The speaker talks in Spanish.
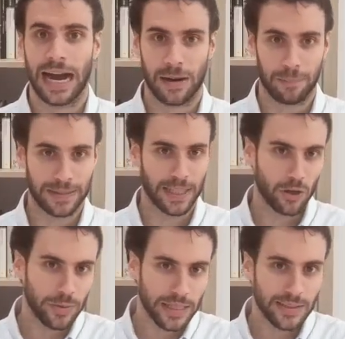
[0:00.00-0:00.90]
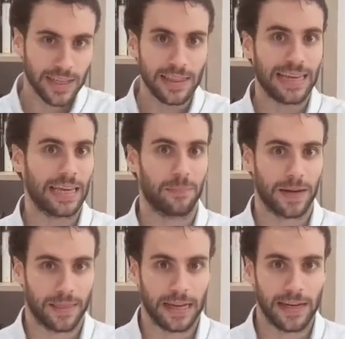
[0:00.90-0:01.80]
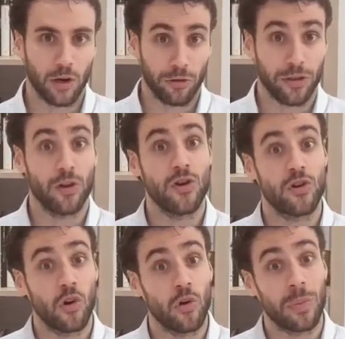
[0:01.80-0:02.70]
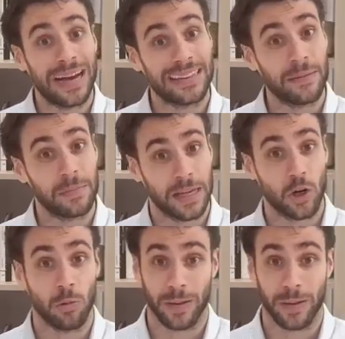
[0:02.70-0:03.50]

Aparte de lo evidente de que parece que el negocio no va tan bien como